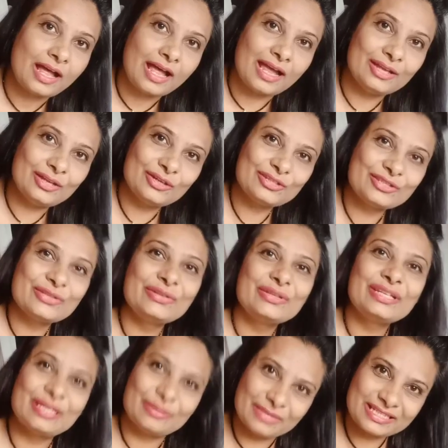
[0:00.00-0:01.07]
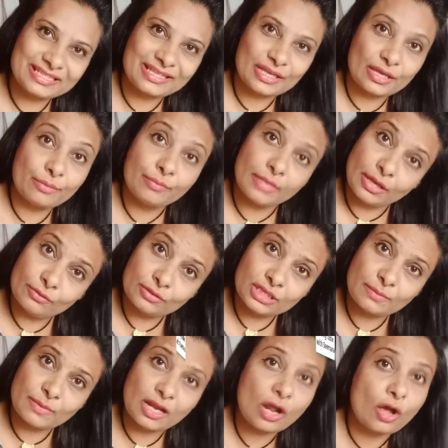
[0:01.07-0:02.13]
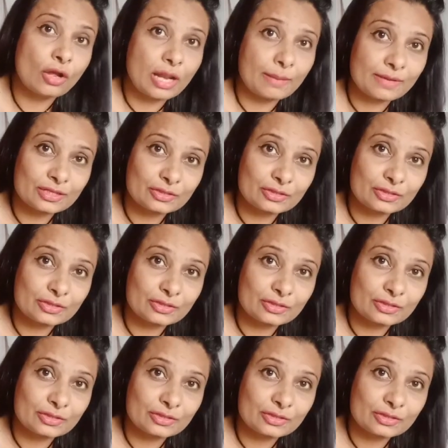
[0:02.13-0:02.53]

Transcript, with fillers: हाय दोस्तों नमस्ते मैं हूँ सीमाना और आपका